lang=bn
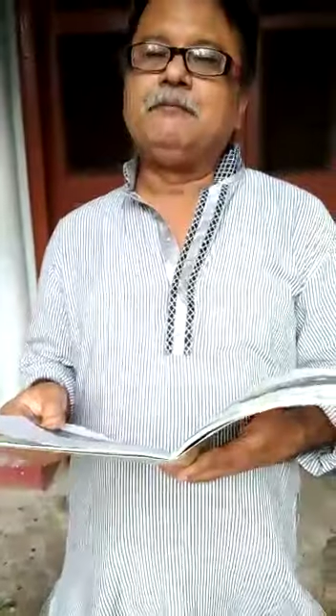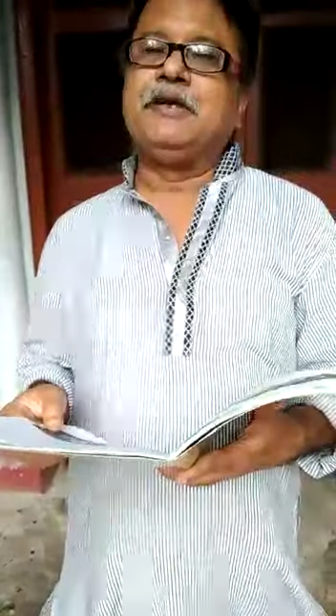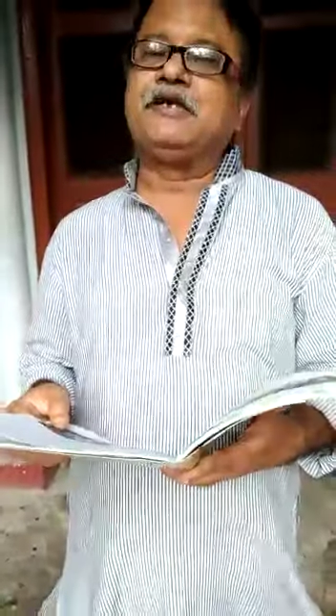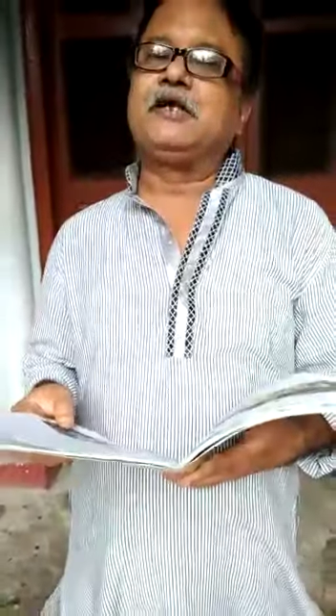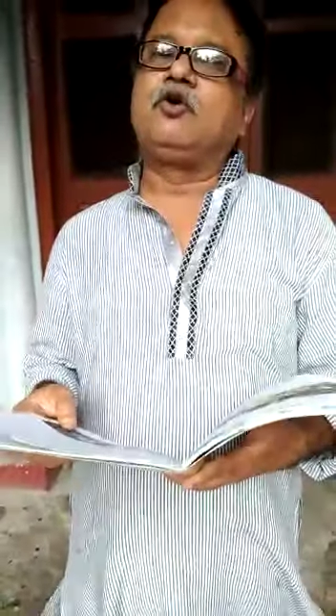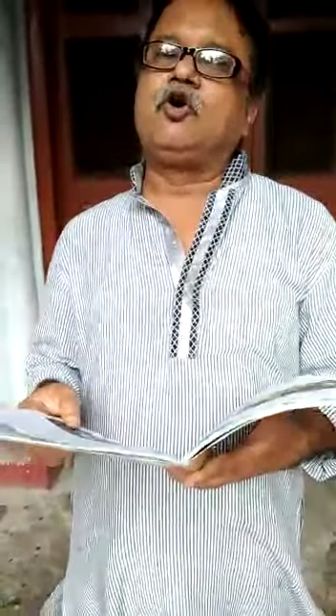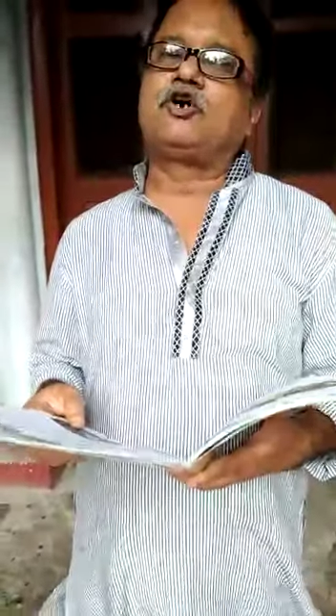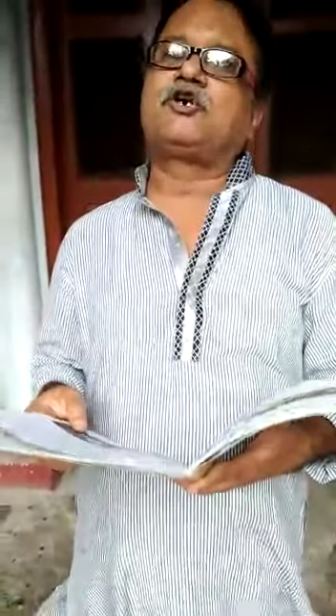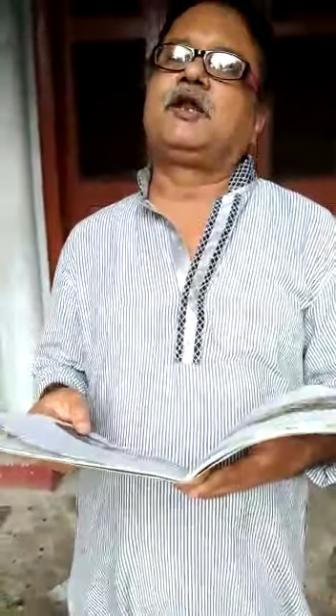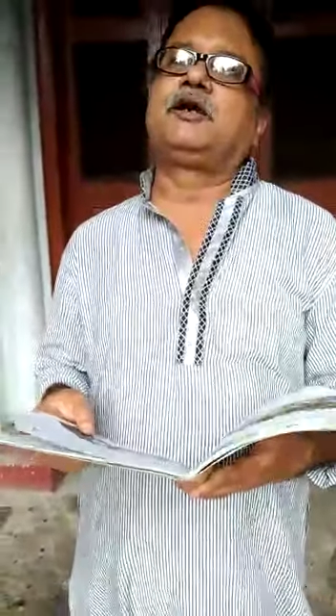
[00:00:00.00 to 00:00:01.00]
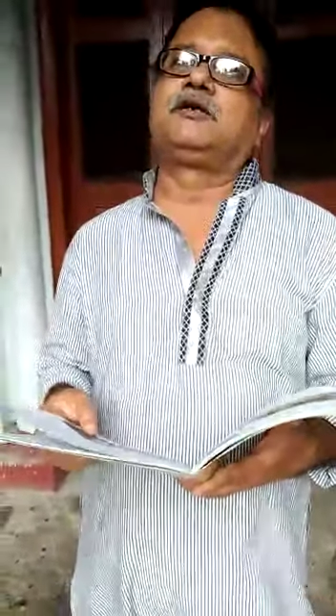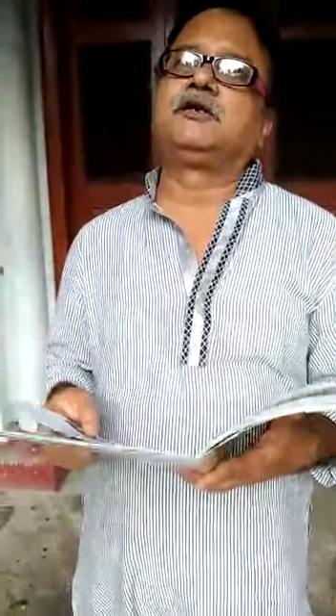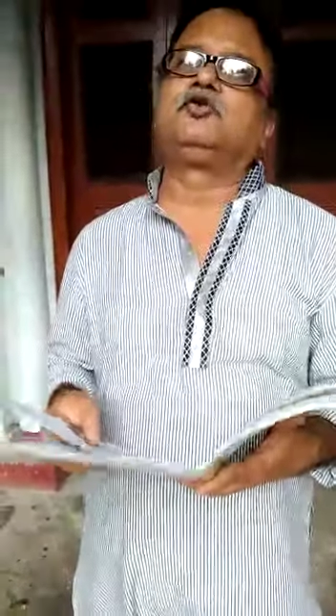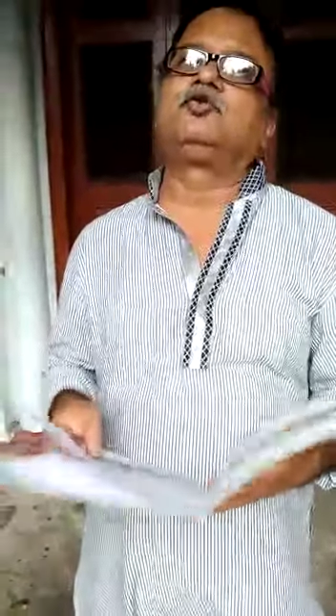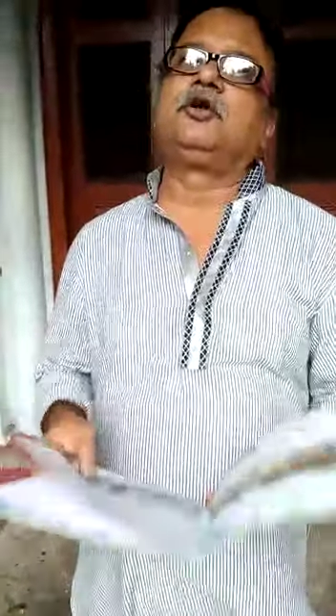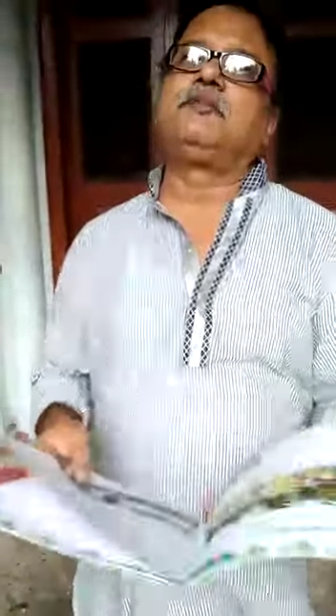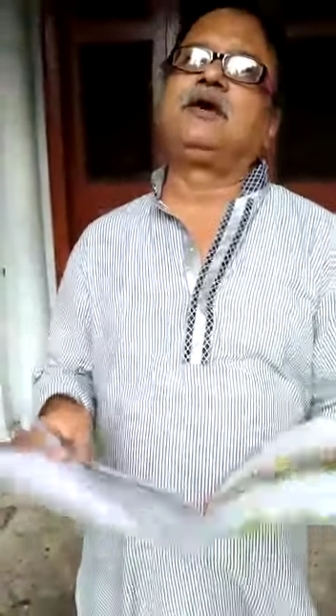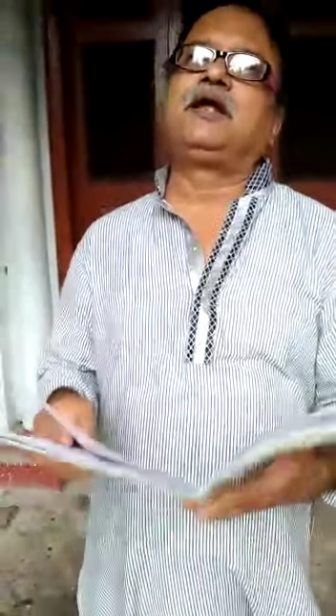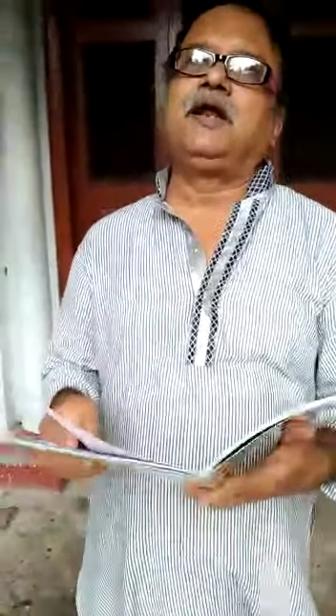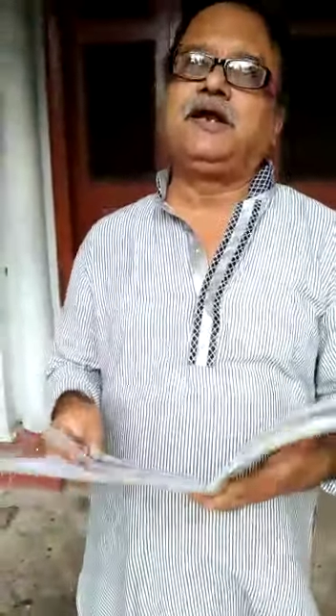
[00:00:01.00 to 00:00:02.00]
মেঝেতে ঘষা লাগবে কিছু যদি আমরা
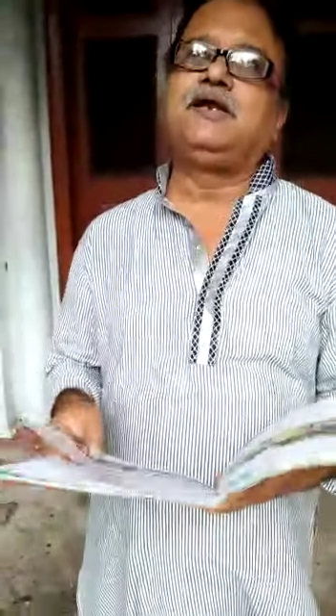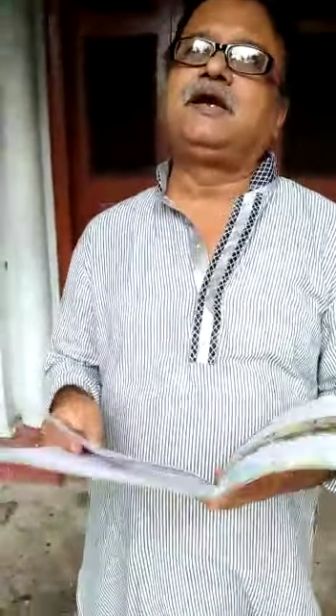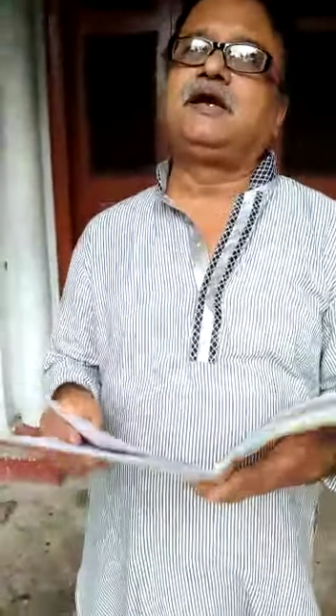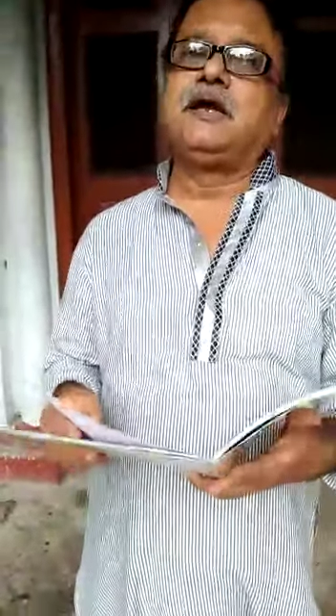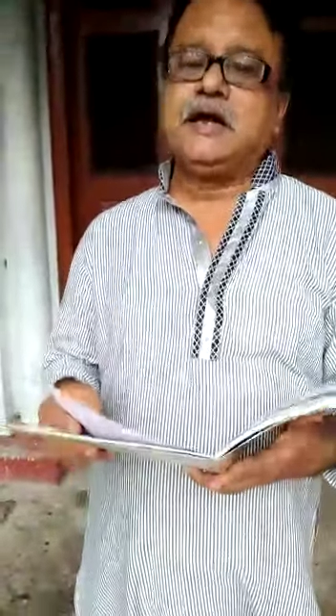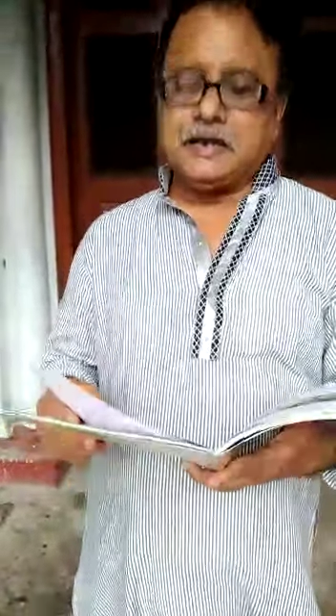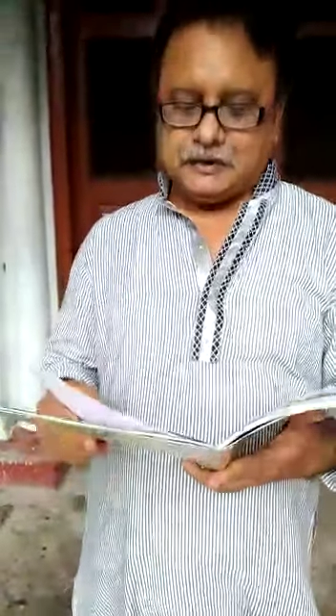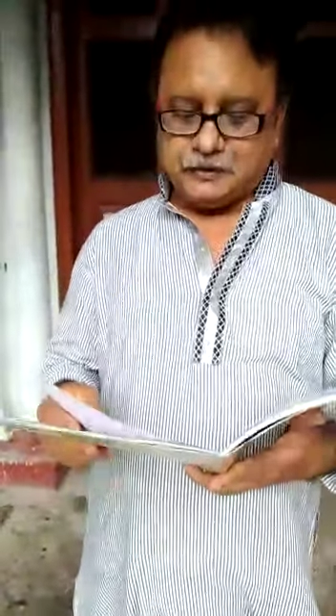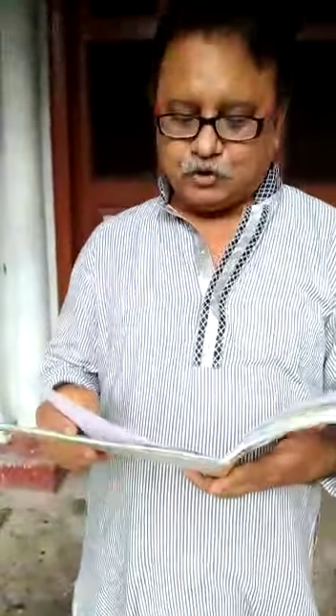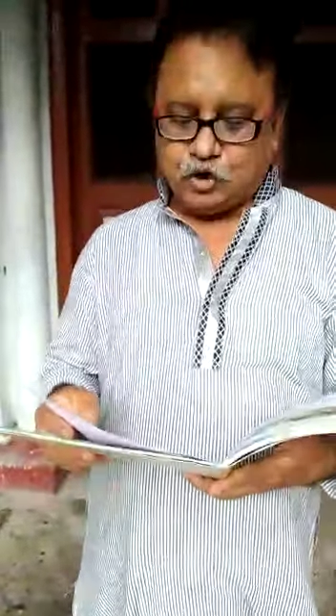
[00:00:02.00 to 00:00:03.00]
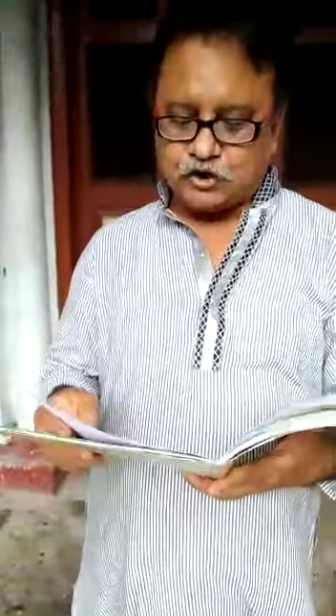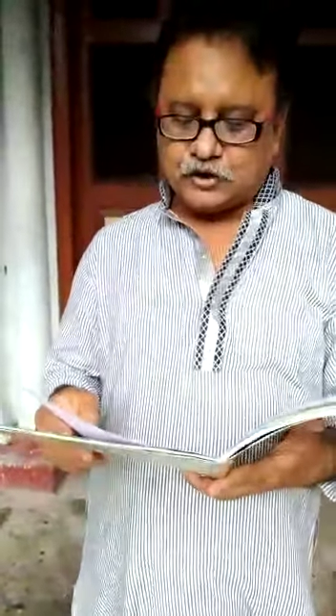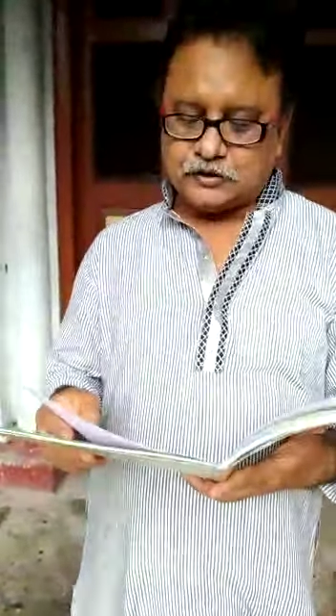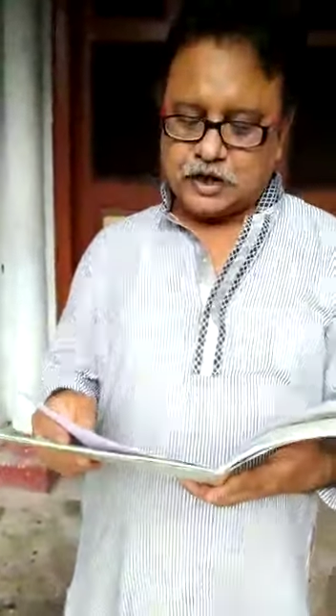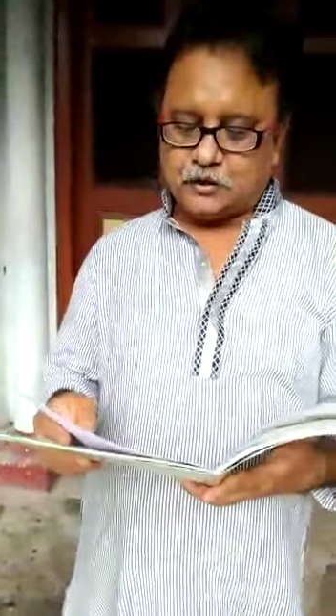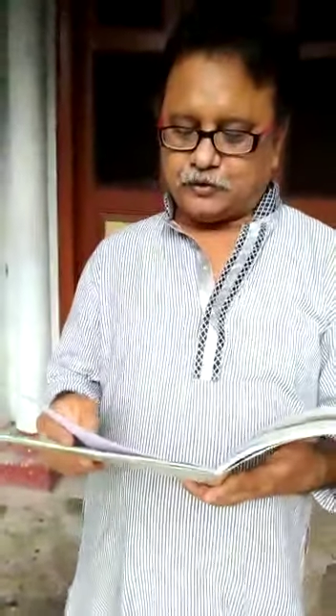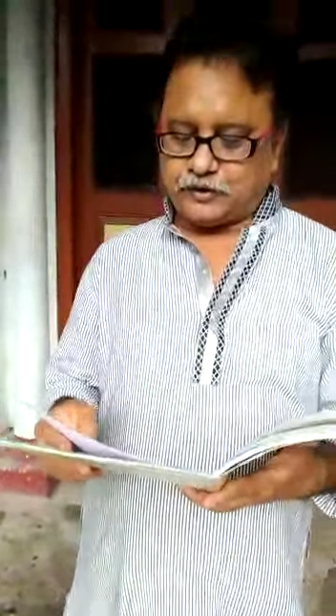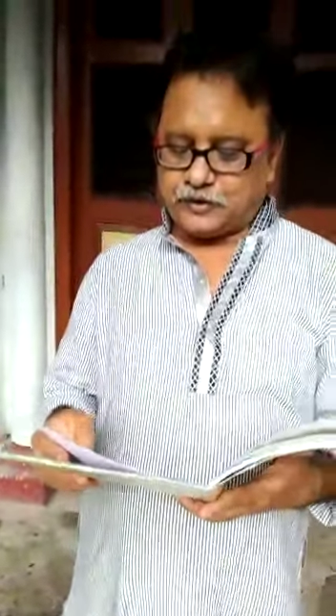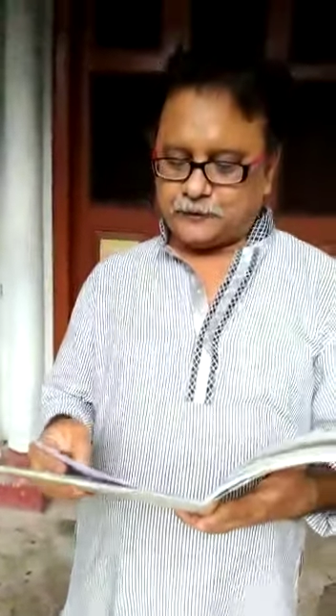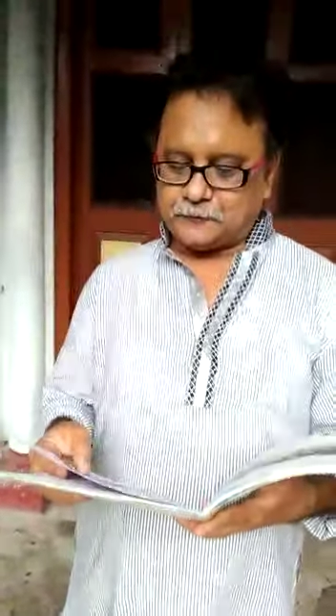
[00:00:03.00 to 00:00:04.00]
টেনে নিয়ে যাই তাহলে ওটা ঘষার দাগ
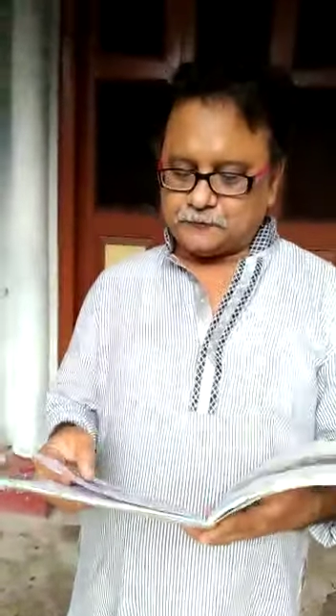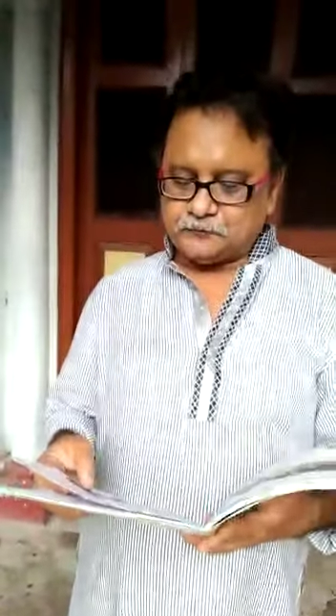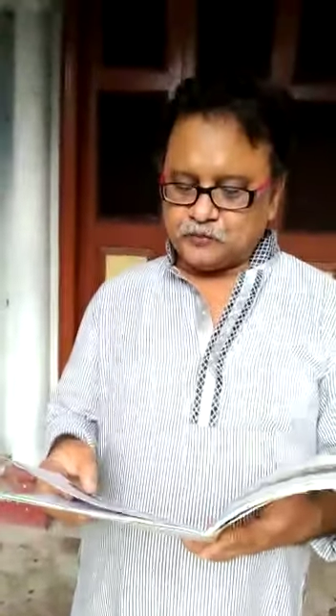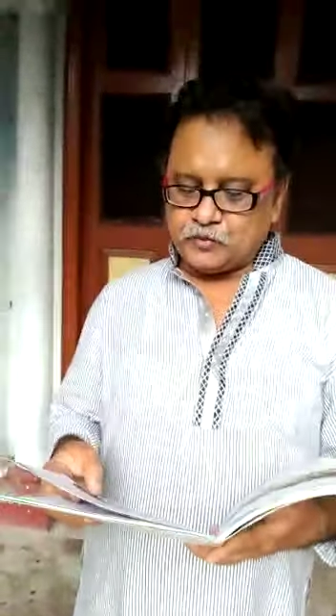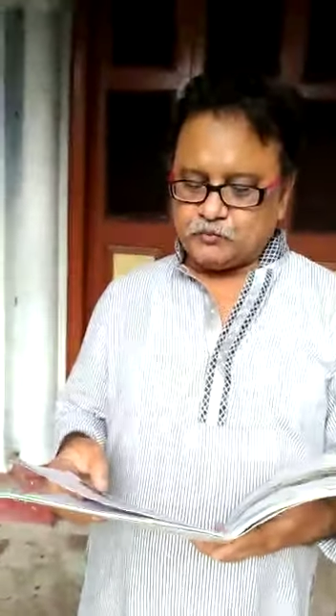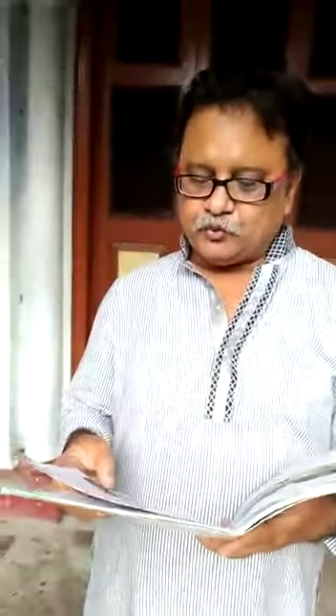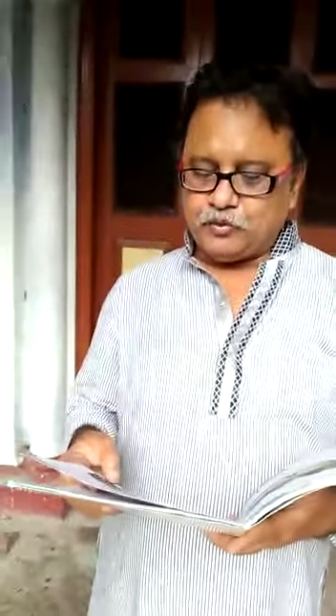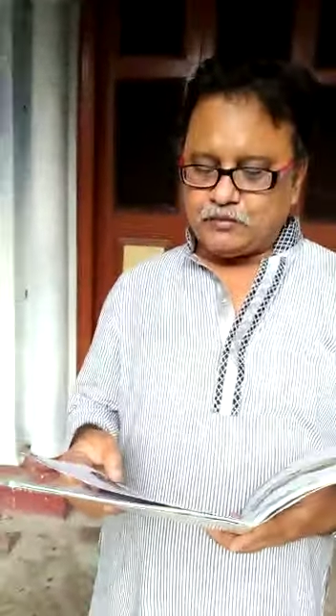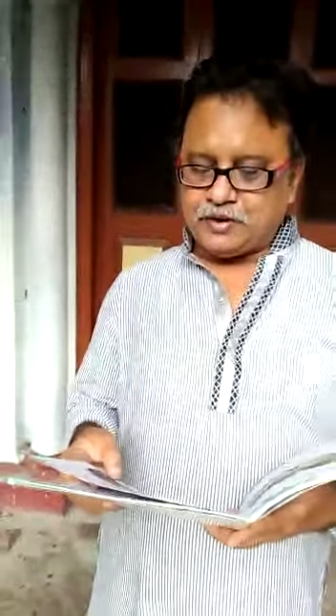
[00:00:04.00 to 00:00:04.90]
হয়ে যায় ফুটবল